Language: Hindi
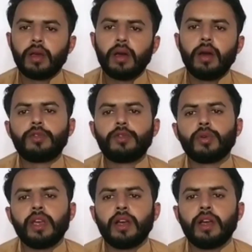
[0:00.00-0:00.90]
अब
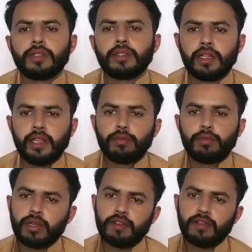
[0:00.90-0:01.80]
चूँकि हज़रत
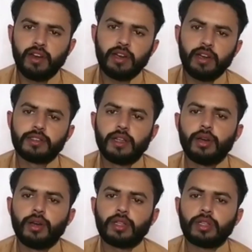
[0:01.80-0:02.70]
बुज़र्ग फारी रज़ी
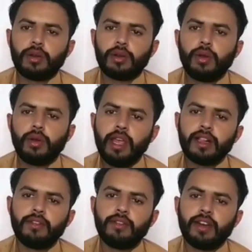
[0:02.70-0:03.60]
तु एक
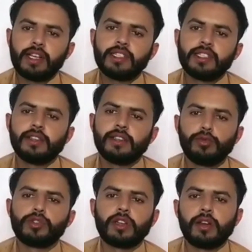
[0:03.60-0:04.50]
दफ़ा किसी से
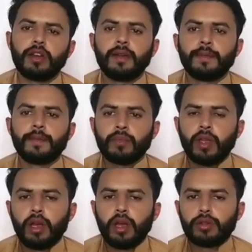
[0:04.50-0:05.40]
पूछ कर
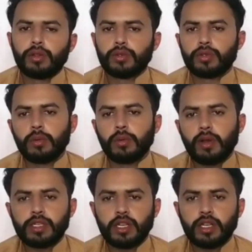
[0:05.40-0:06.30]
तो म का
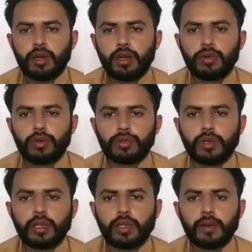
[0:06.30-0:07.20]
शिकार हो चुके
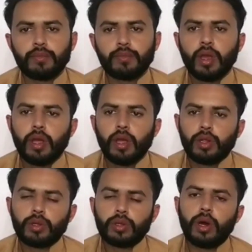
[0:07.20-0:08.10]
थे
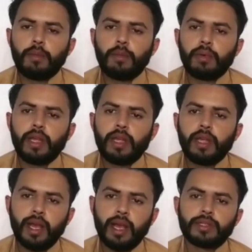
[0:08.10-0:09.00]
तो आपने
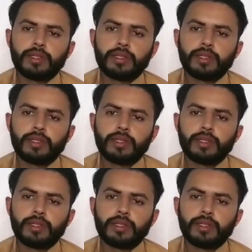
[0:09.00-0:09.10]
नेक्स्ट